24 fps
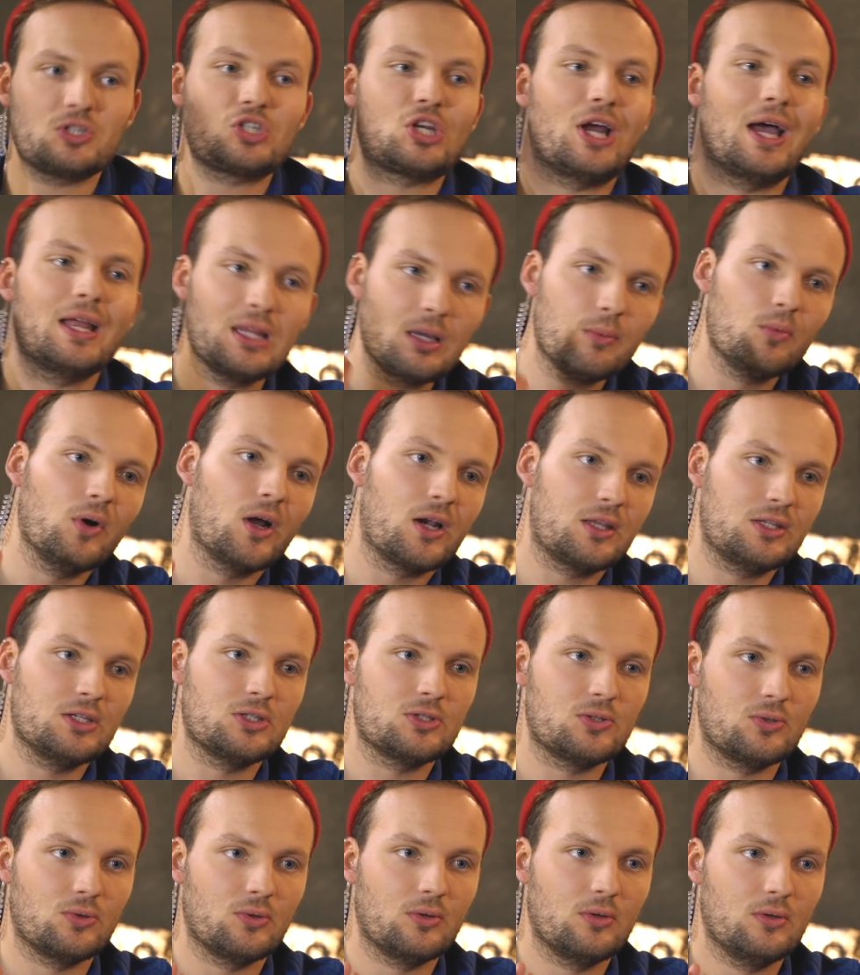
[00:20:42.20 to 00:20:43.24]
одному артисту,
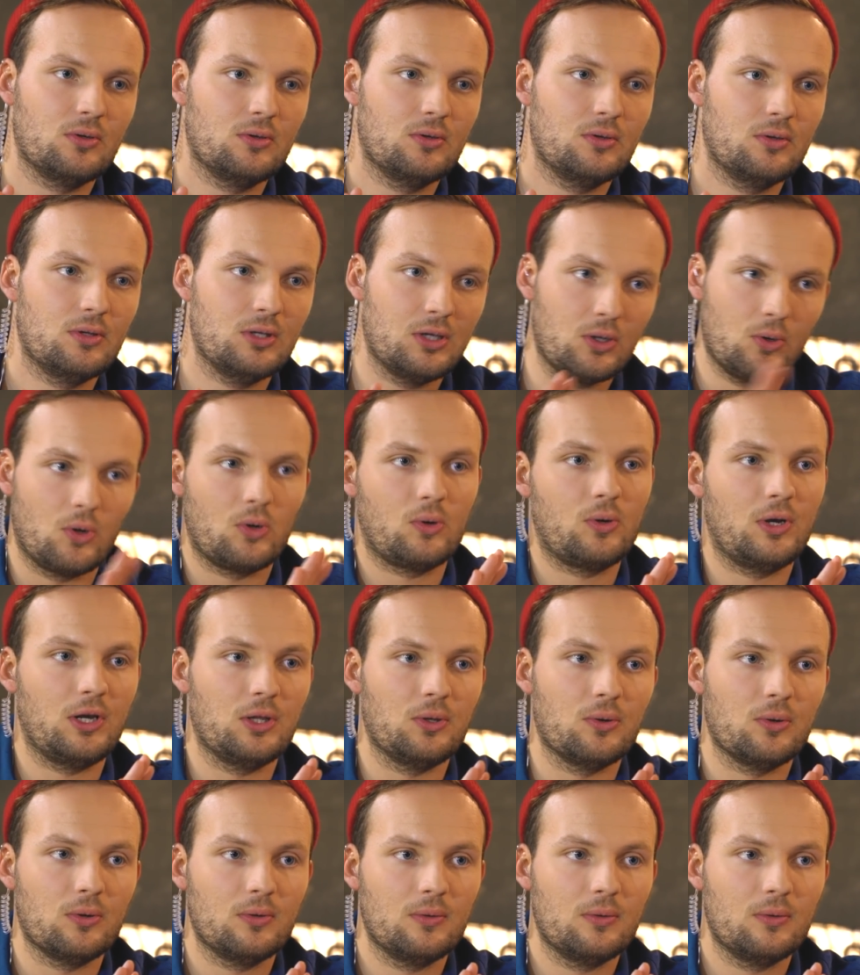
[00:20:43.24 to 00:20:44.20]
Егору Криду.